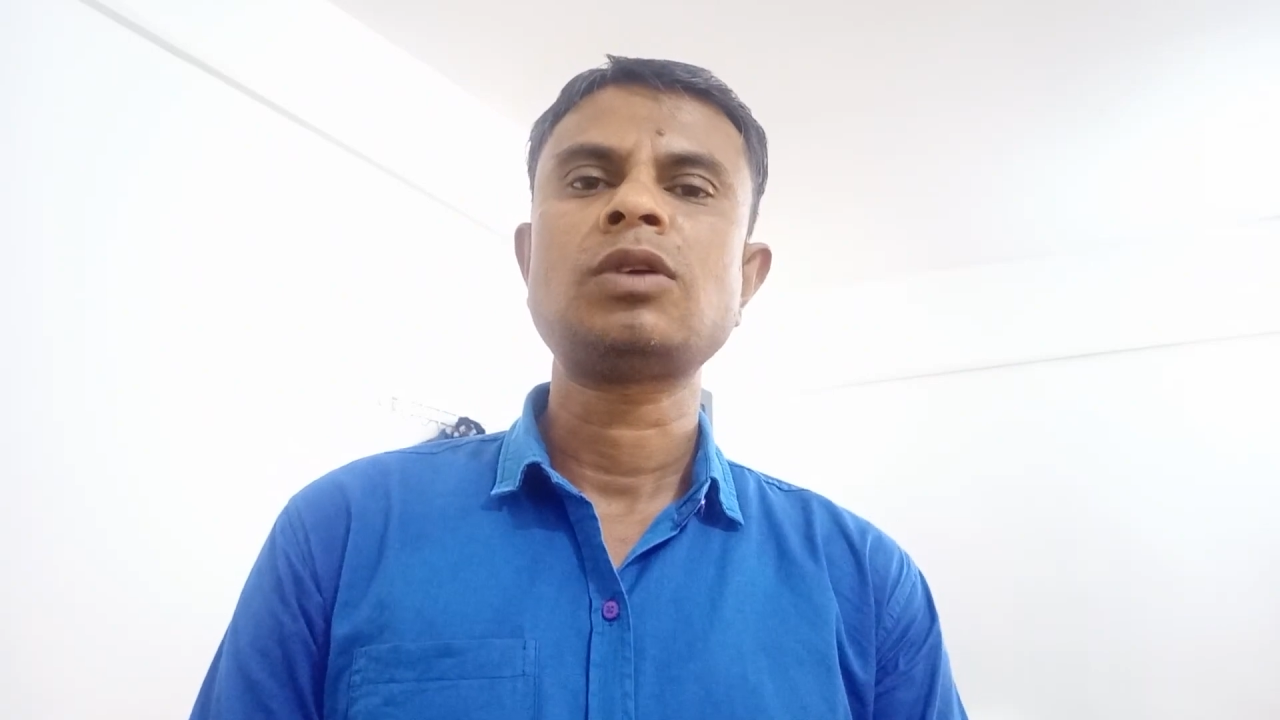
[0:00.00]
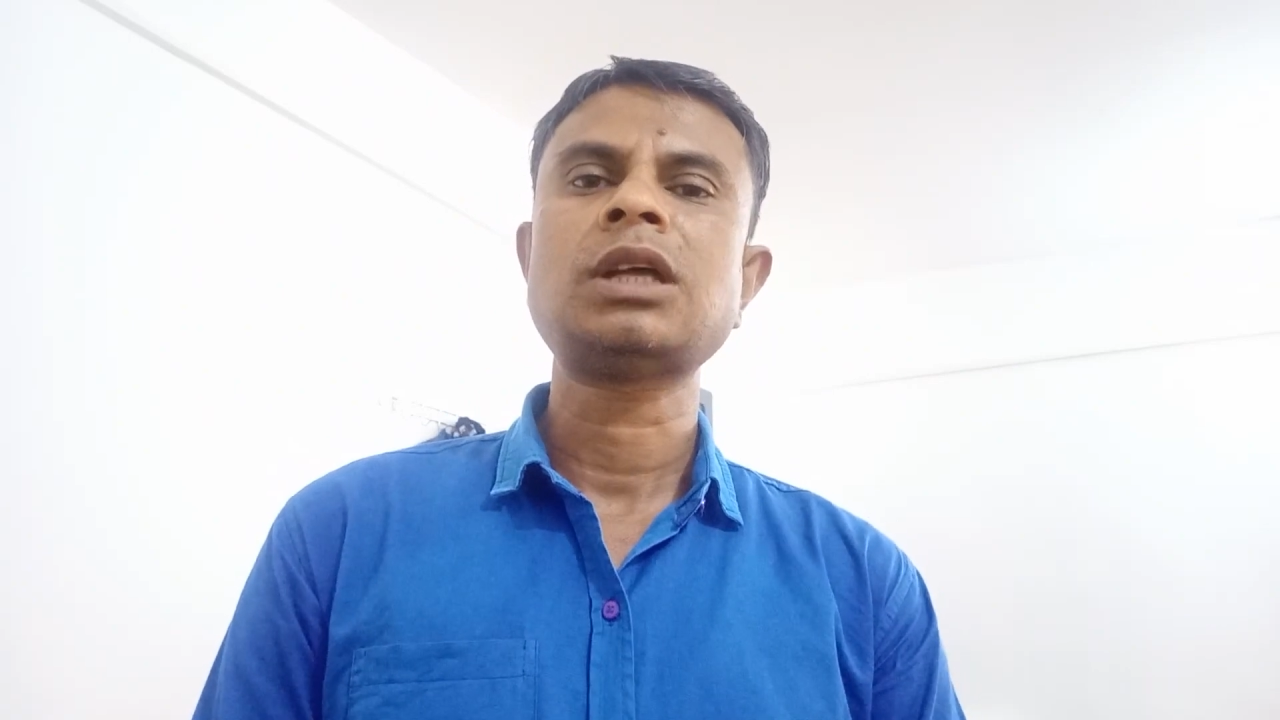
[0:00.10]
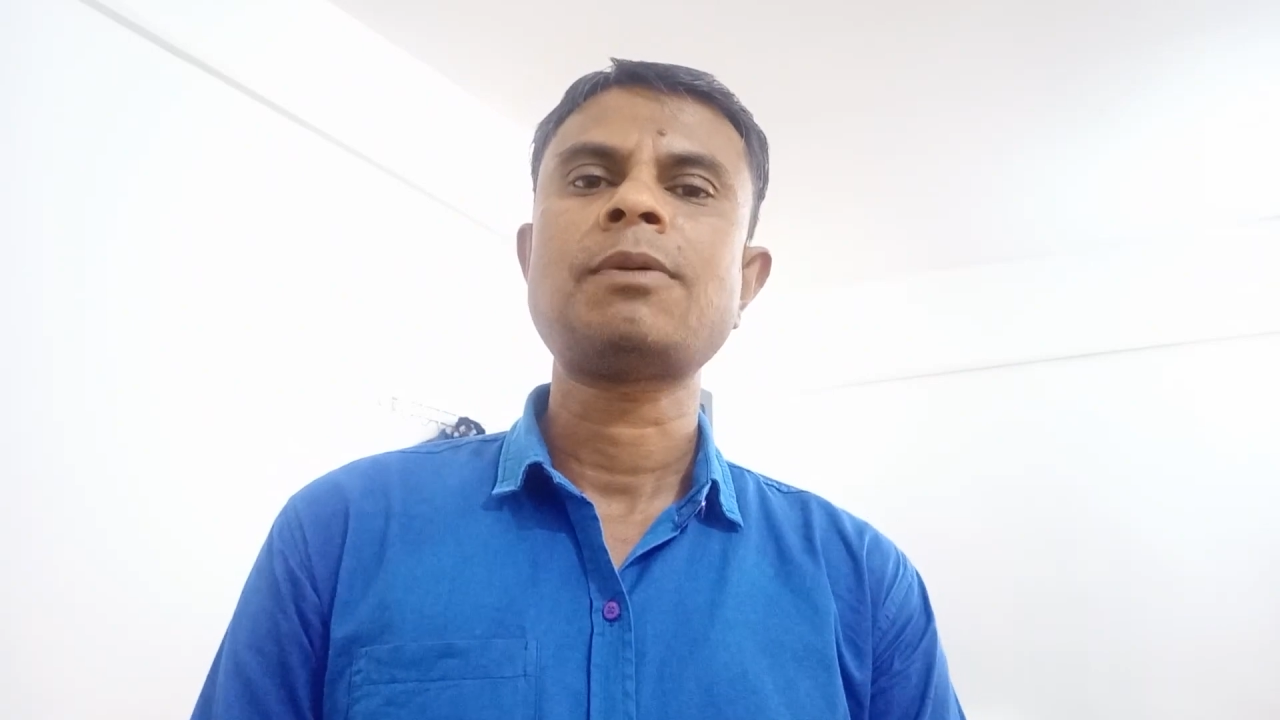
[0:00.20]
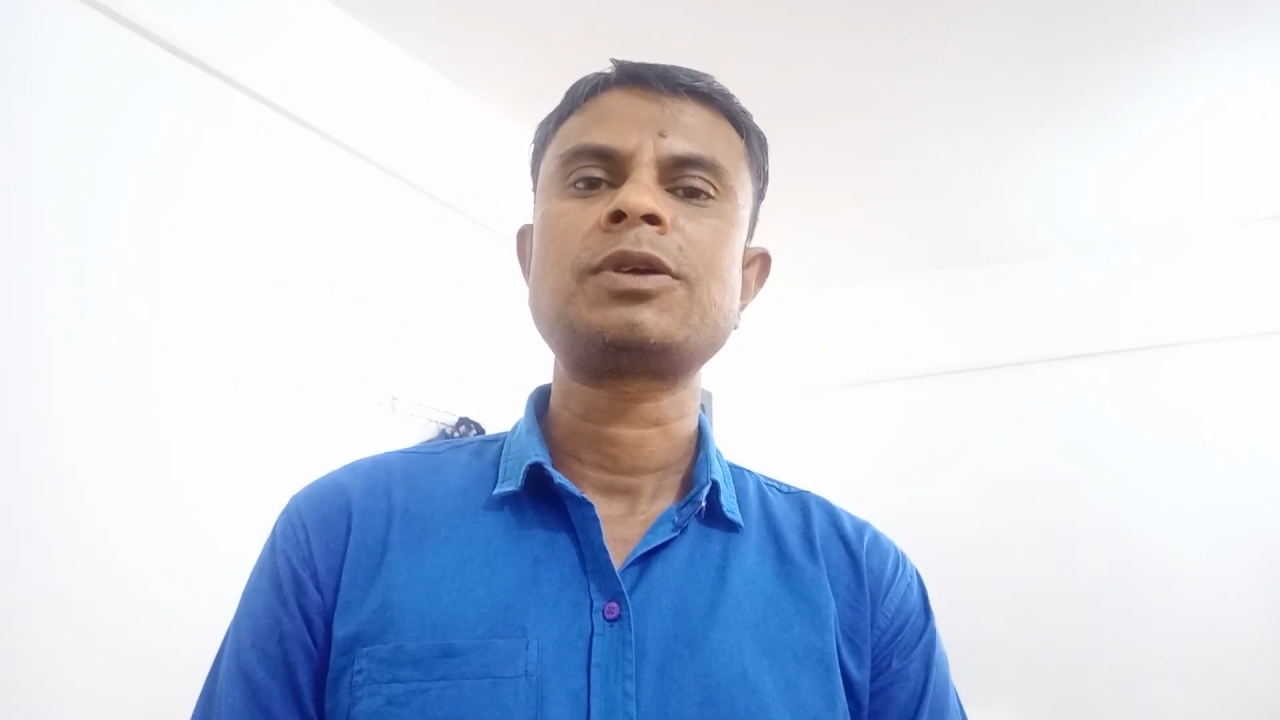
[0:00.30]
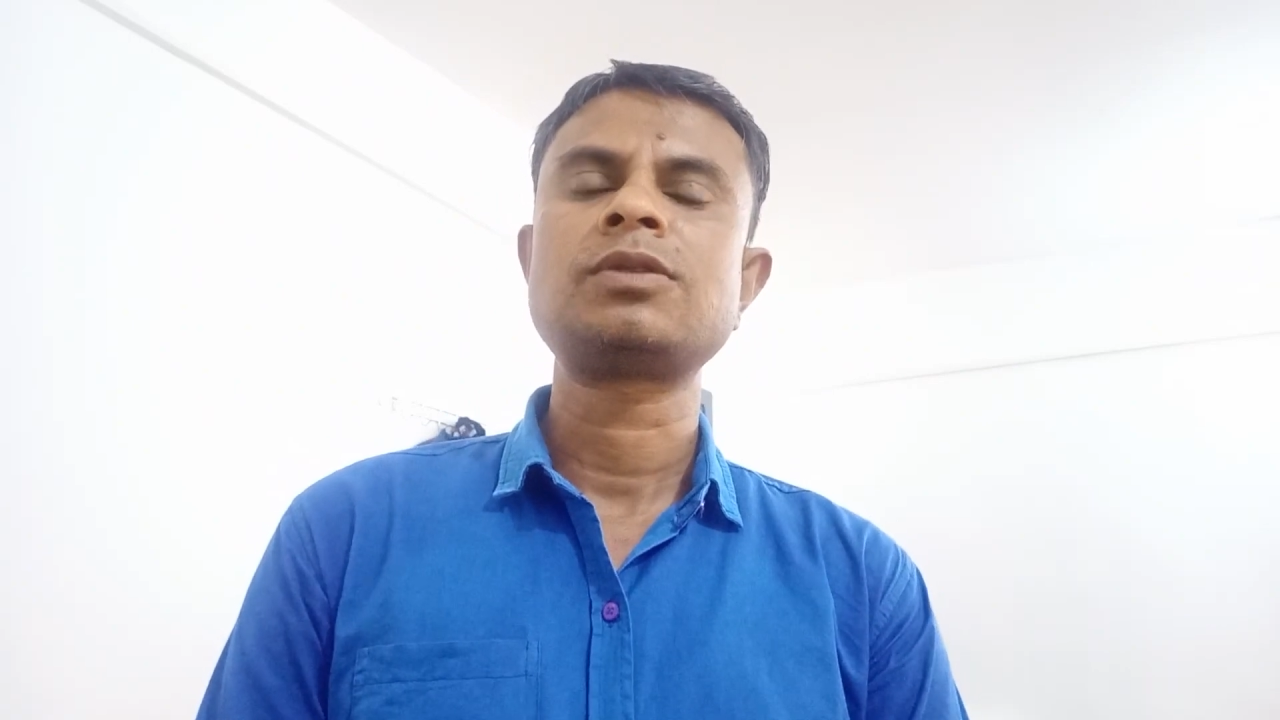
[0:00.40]

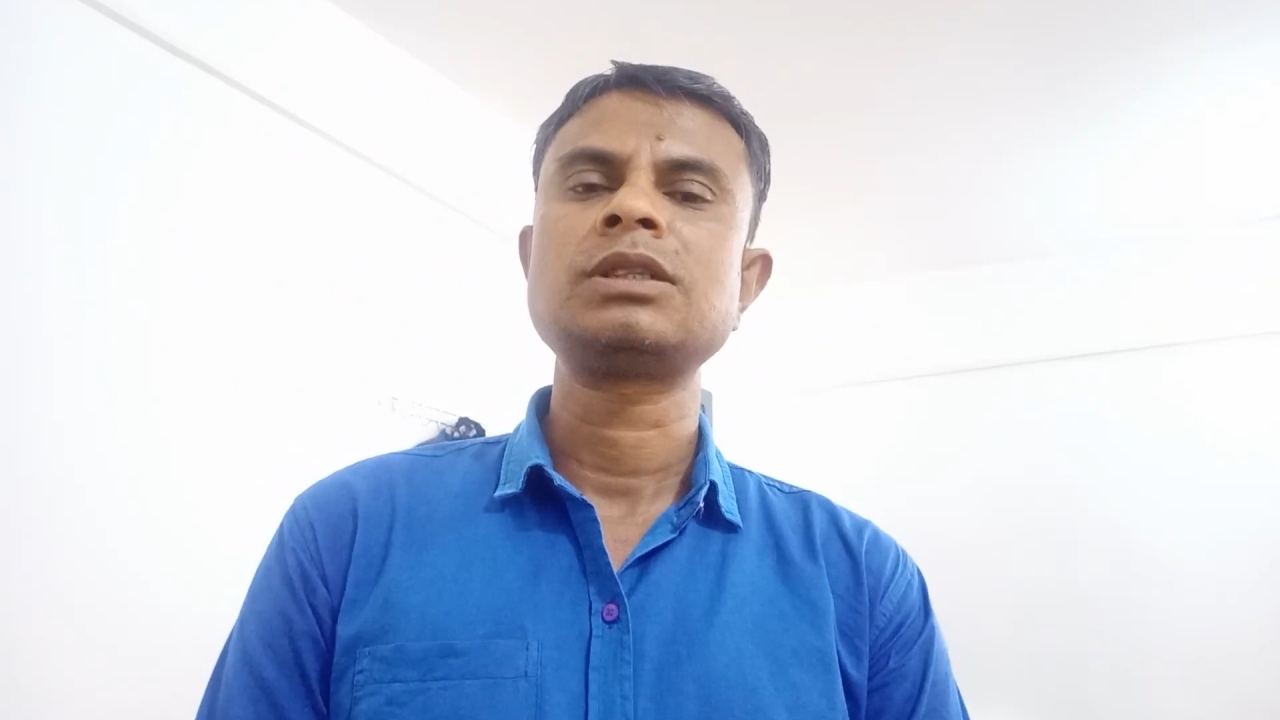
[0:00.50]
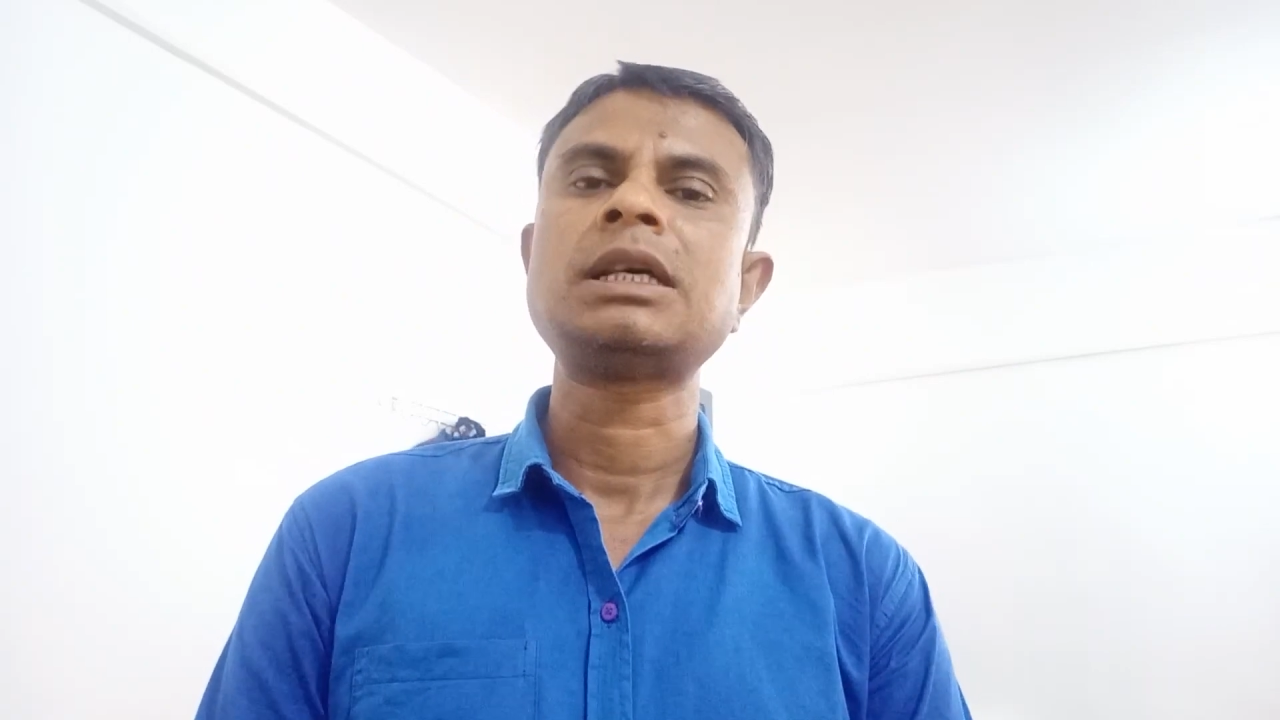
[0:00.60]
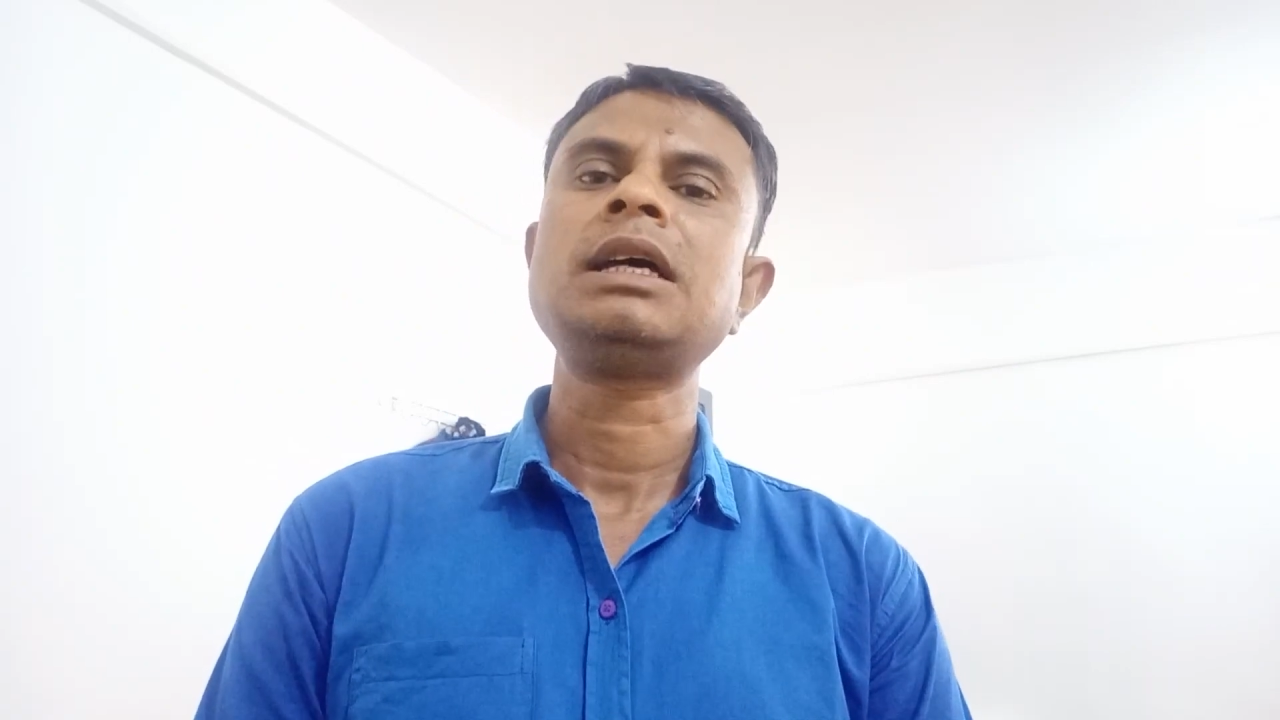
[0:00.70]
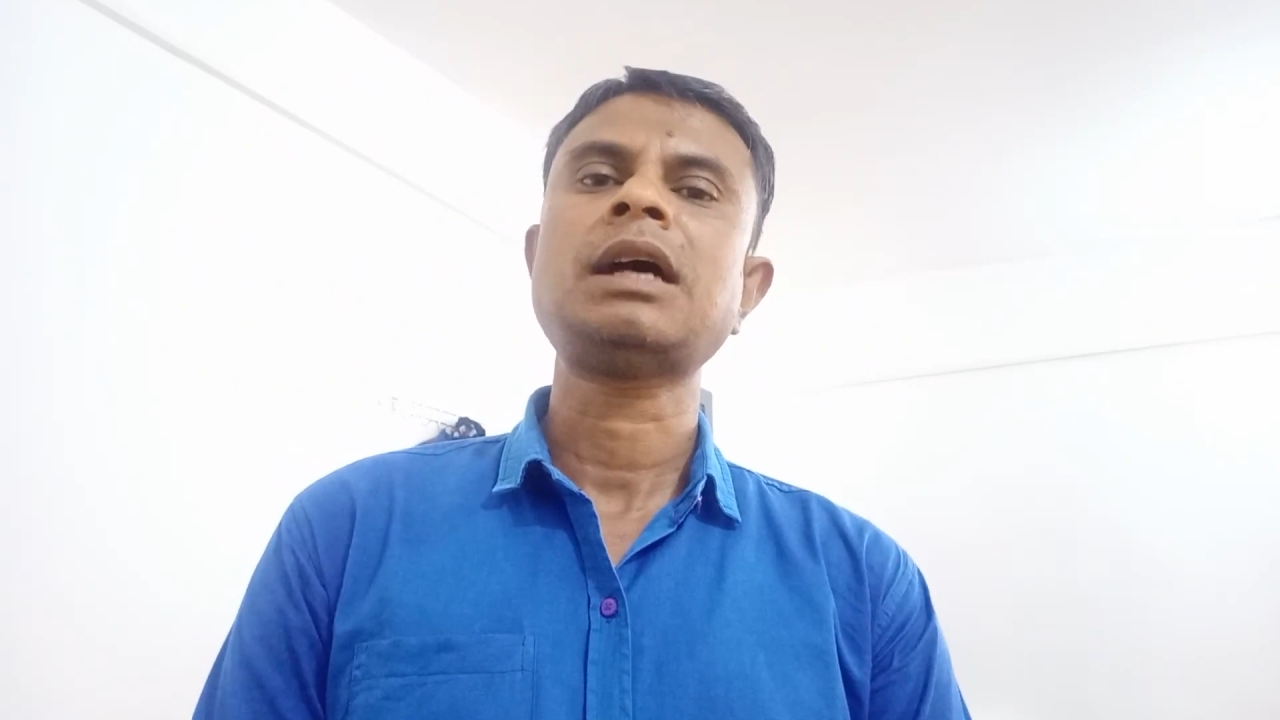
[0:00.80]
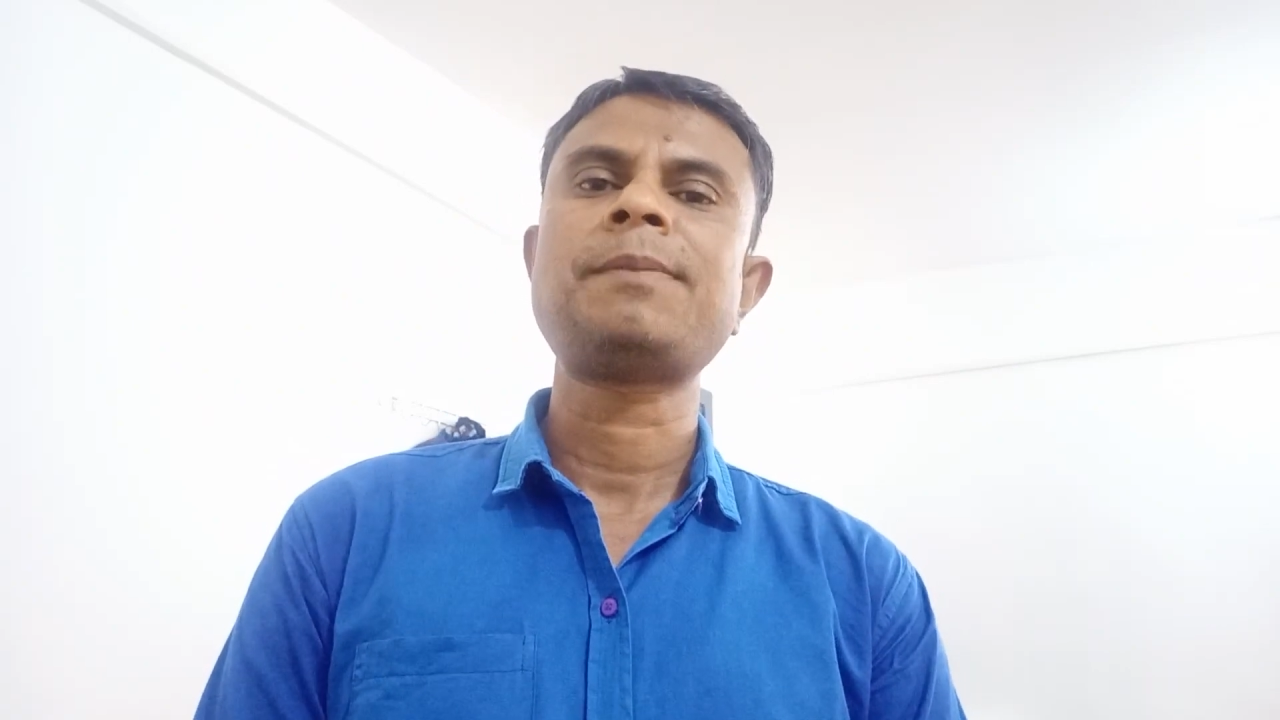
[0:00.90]
কথা আবার শোনাচ্ছে হ্যাঁ